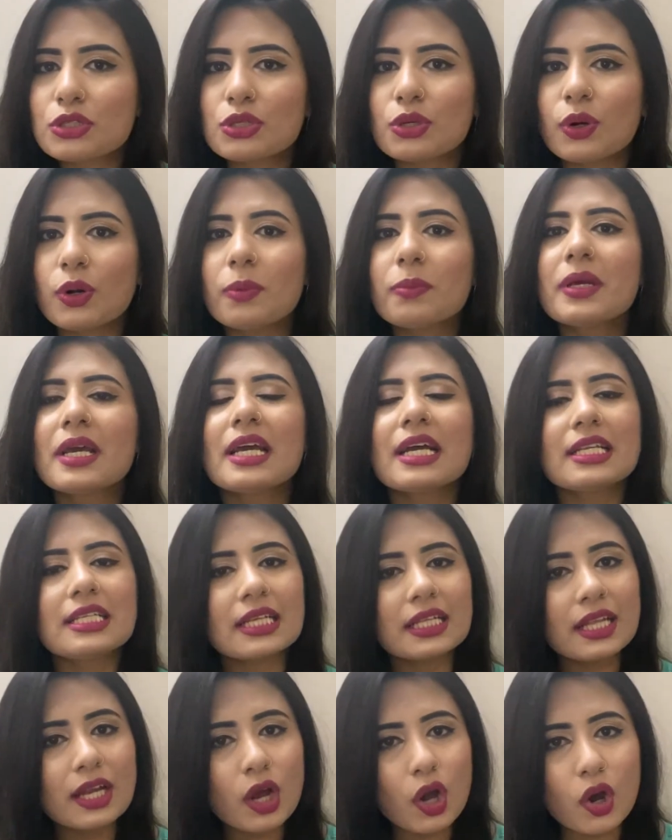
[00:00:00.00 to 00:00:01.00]
সো
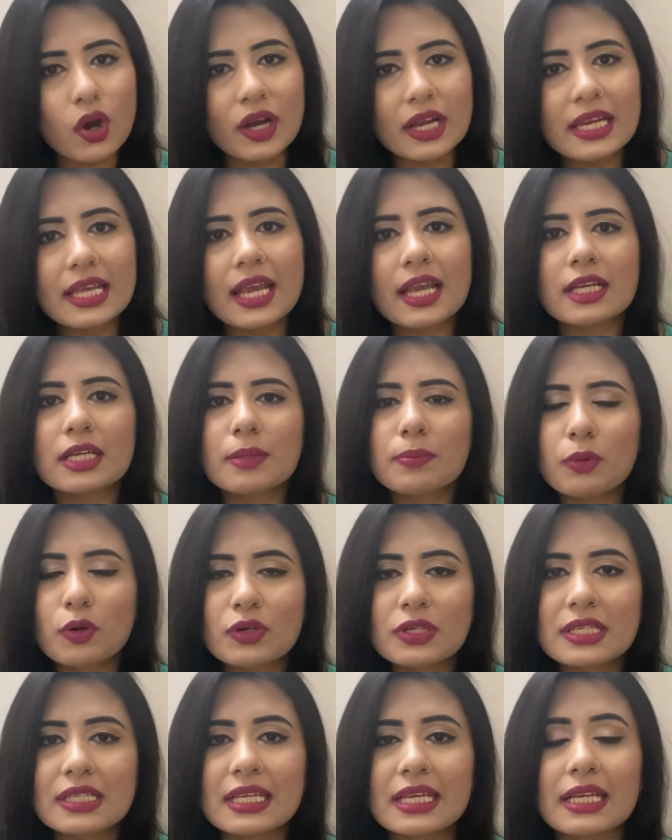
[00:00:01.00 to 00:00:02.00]
যাদের অয়েলি
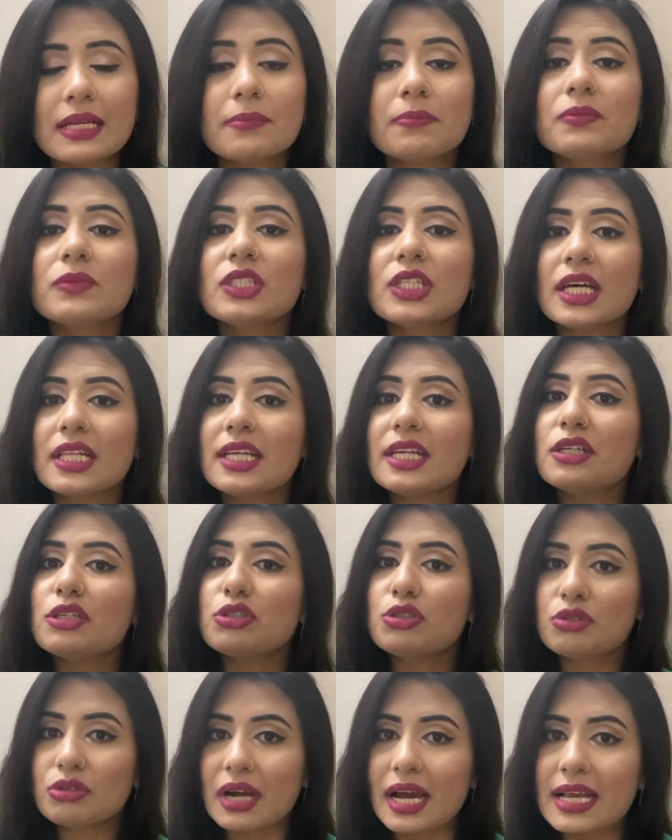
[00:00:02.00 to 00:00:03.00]
একটিপন স্কিন যাদের
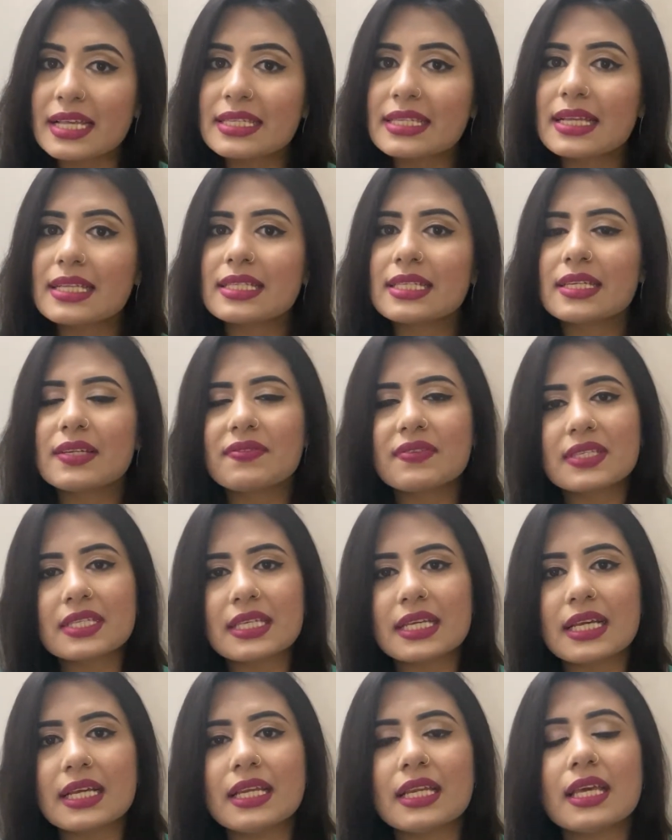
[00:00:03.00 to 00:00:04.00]
ড্রাই সেন্সিটিভ
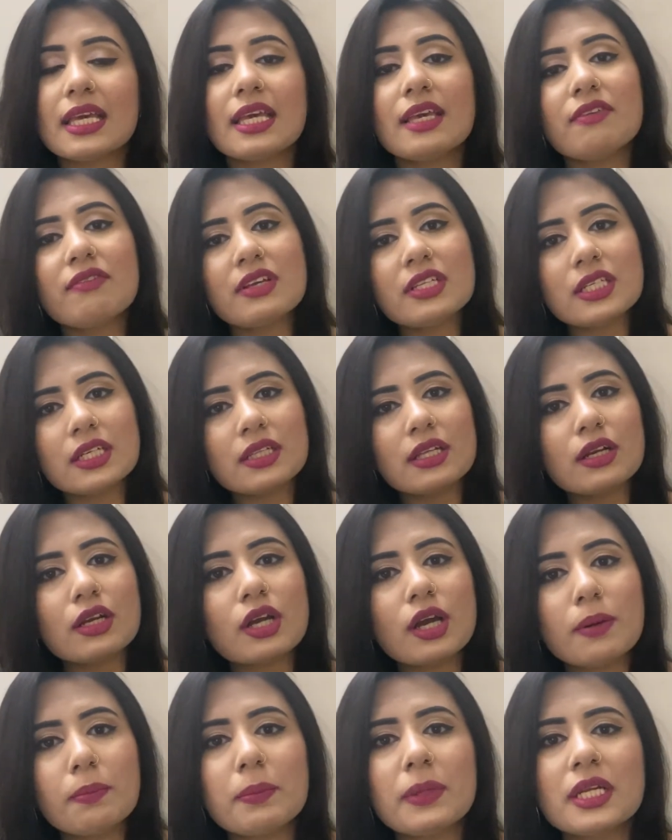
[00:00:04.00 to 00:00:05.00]
স্কিন ইভেন যাদের
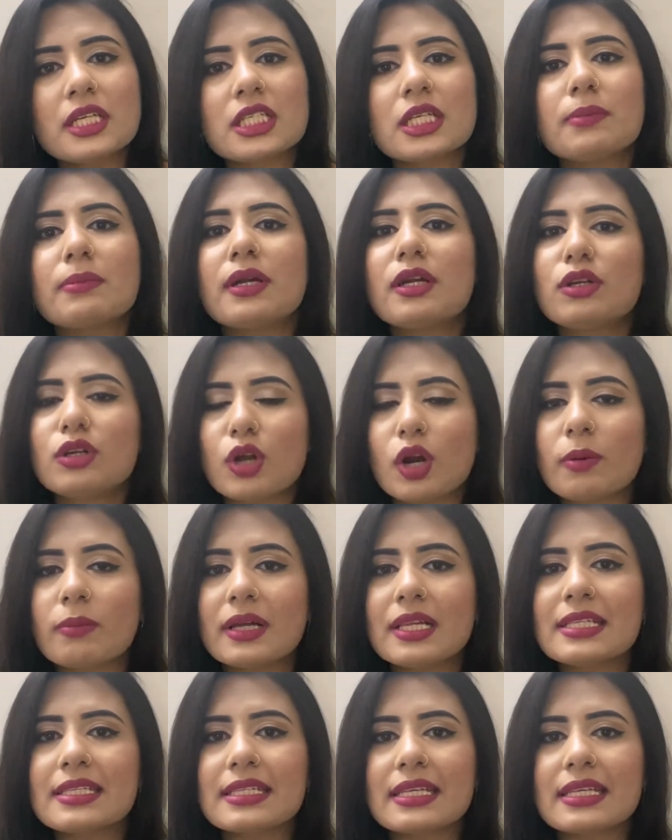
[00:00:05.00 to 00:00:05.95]
কম্বিনেশন বা নর্মাল